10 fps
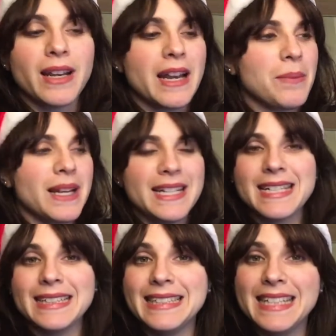nella mia
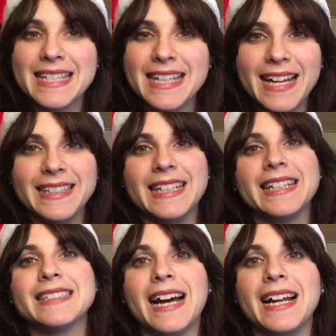lista di desideri del
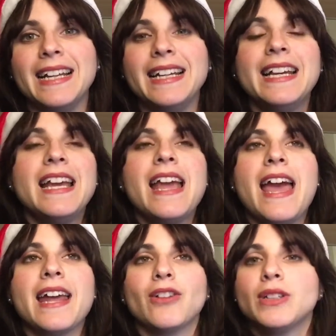Natale
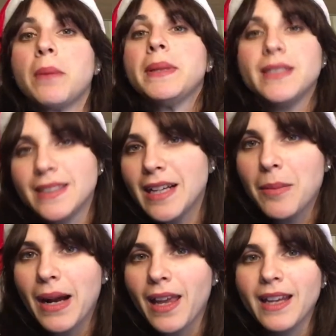erano i tappetini della
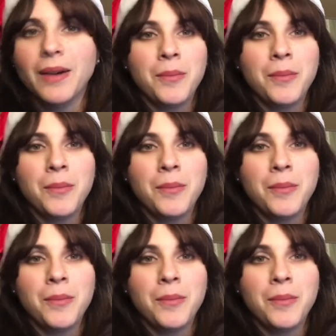macchina.